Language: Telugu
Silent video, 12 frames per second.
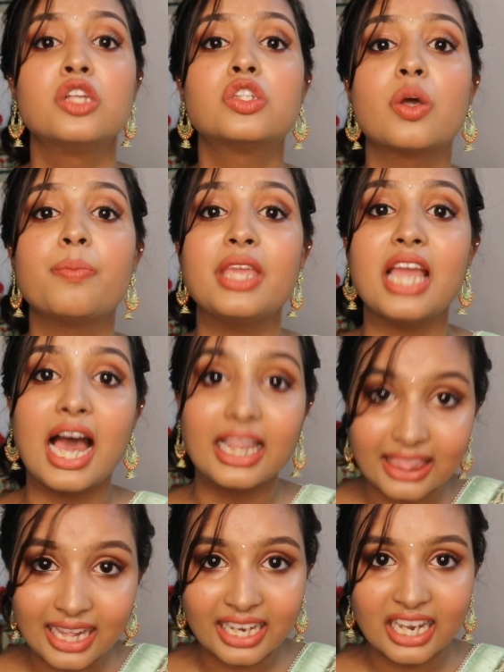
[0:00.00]
సో మీ
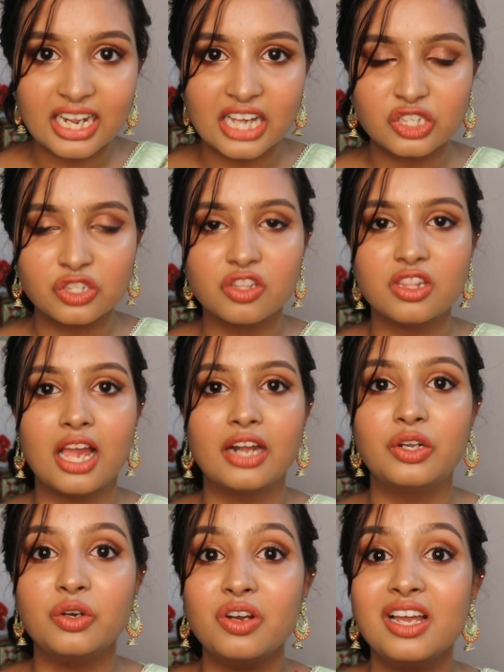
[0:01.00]
అందరికీ నచ్చుతుంది
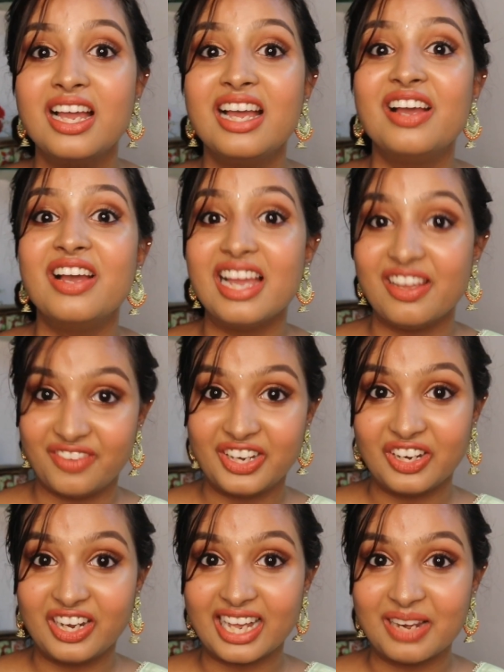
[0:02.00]
అంటూ
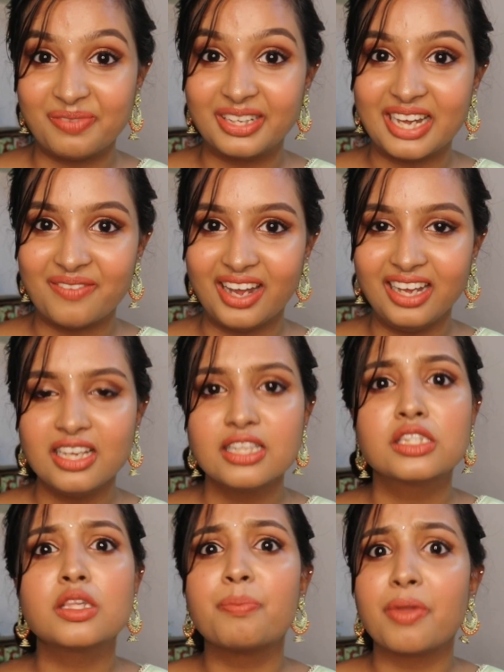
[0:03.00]
వీడియోలోకి వెళ్ళిపోదామా
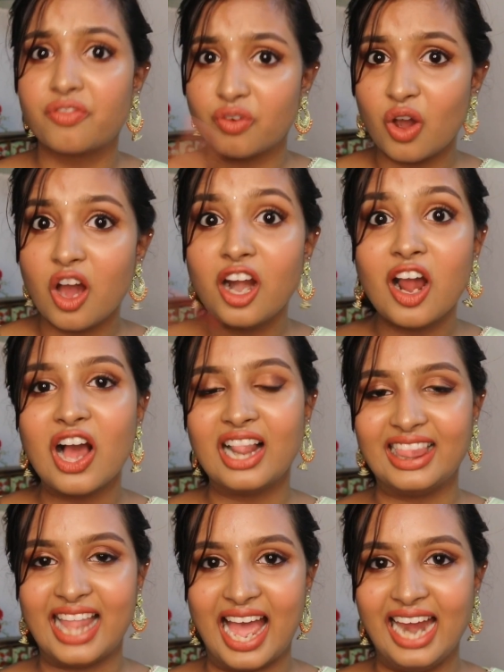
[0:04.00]
సో బిఫోర్
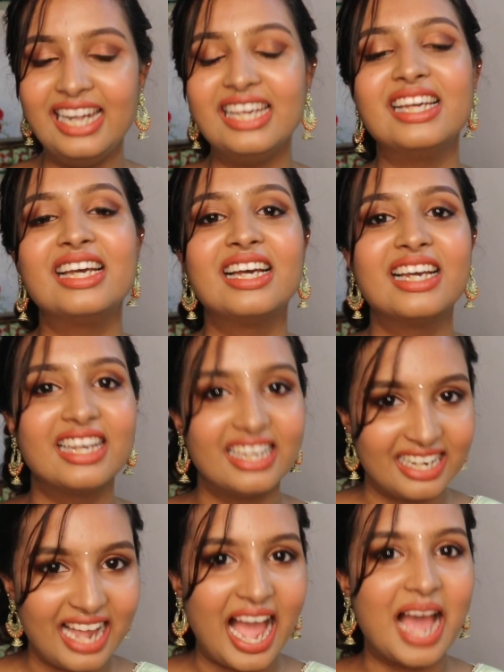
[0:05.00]
ఆల్ దాట్
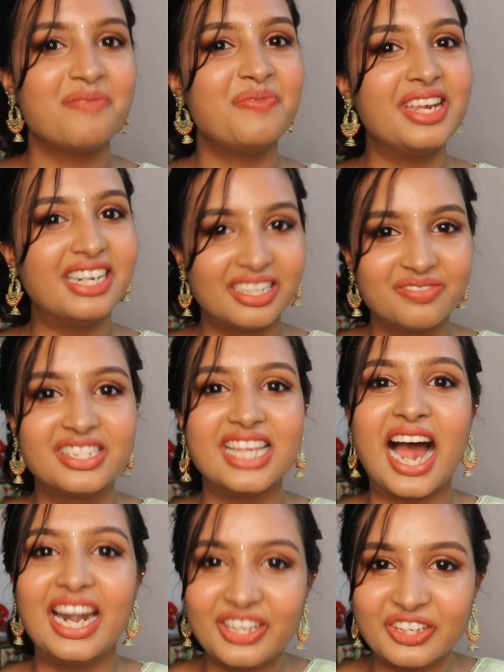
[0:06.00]
హ్యాపీ
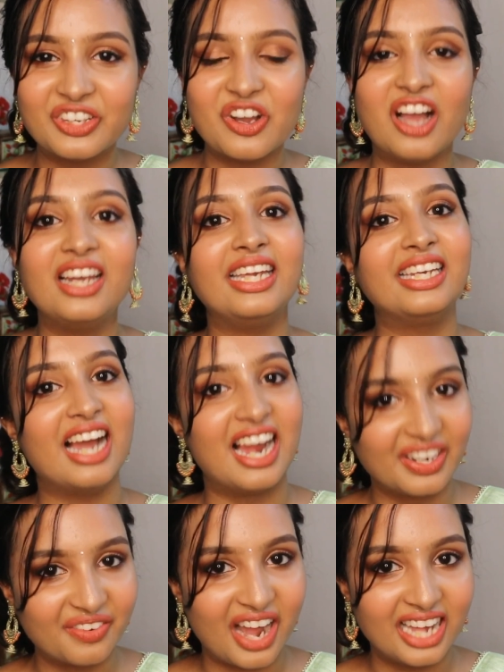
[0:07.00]
రంజాన్ టు యూ ఆల్ ఇన్
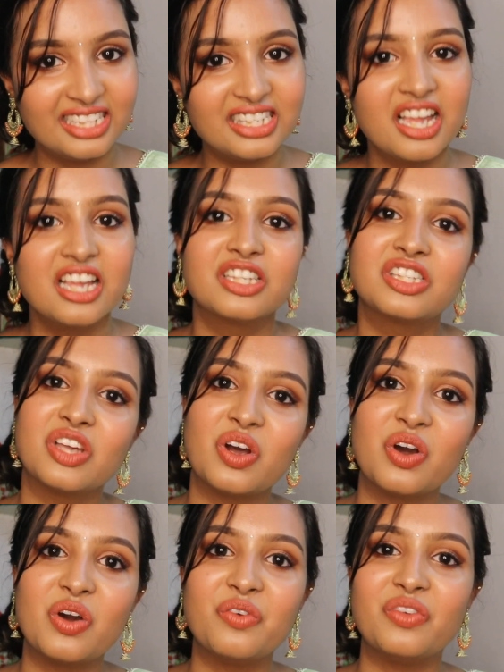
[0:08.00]
అడ్వాన్స్ సో
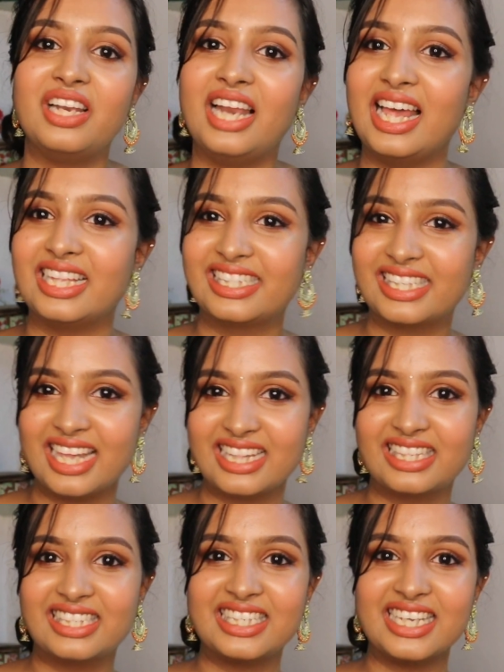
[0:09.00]
లెట్స్ గెట్